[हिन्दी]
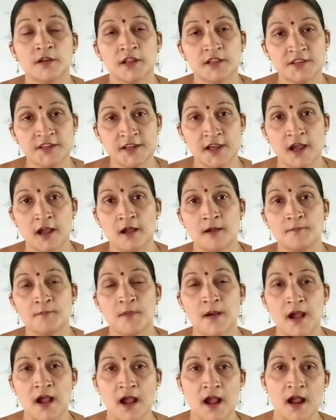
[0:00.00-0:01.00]
नदियाँ
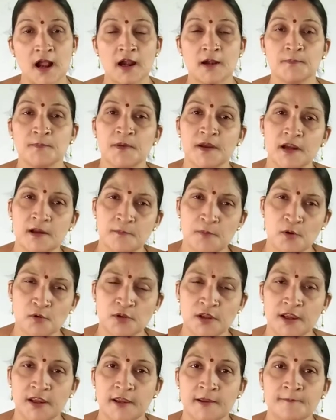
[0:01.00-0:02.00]
पहाड़ पेड़
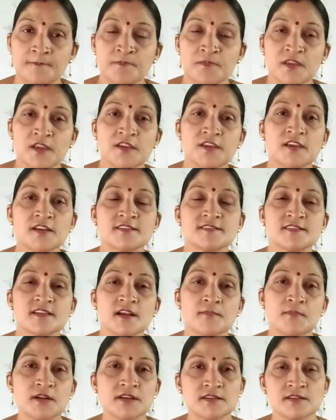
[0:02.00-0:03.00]
पौधे ये
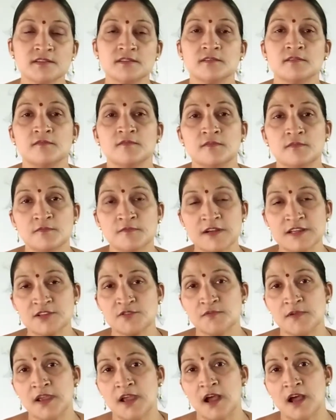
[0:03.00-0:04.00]
समस्त
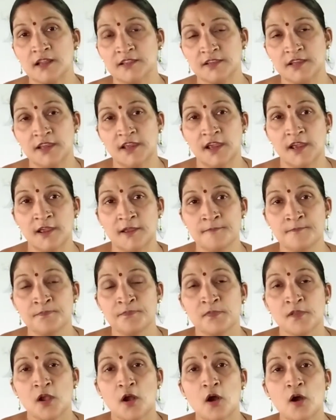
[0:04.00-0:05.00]
वस्तुएं आती हैं
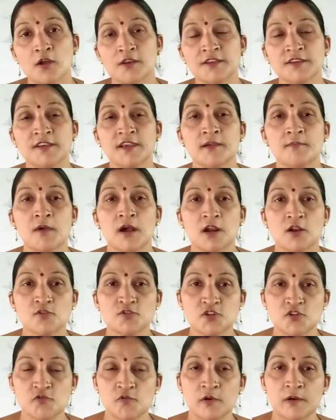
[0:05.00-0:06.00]
और ये मानव
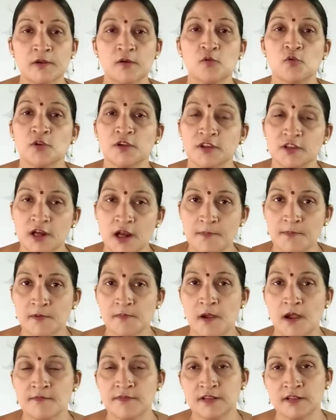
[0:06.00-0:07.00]
जीवन को कितना
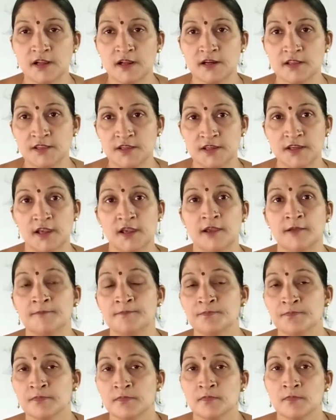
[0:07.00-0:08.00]
प्रभावित करती हैं
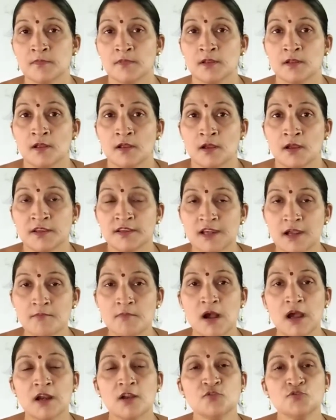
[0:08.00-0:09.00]
या
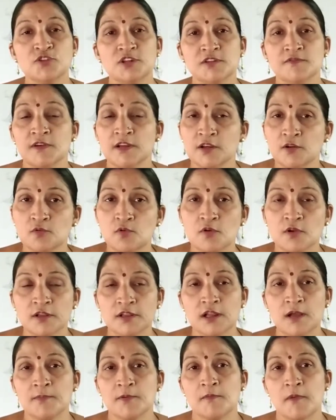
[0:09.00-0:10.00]
मानव जीवन इनको
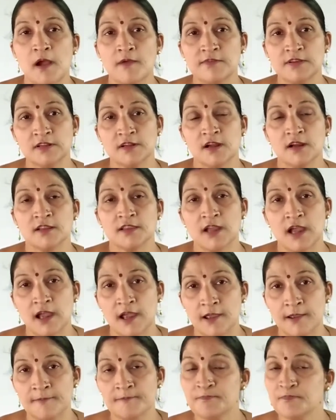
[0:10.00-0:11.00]
कितना प्रभावित करता
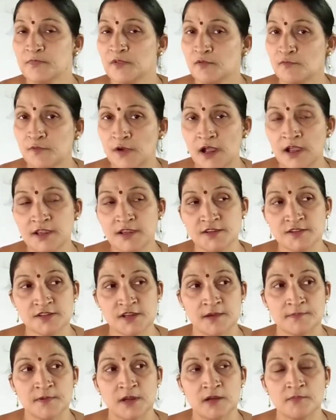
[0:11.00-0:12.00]
है वह इस
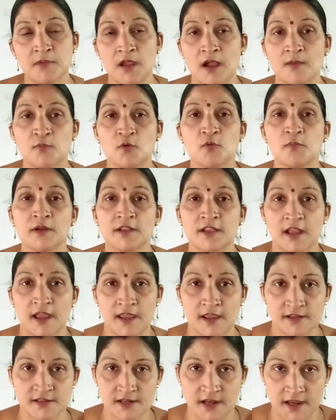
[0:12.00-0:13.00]
चैप्टर में आपको
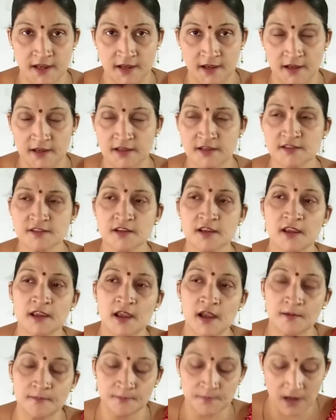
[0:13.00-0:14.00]
बताया जाएगा इसके
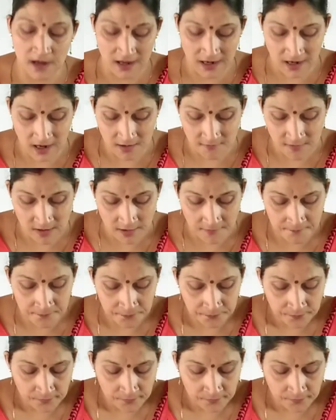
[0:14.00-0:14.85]
अलावा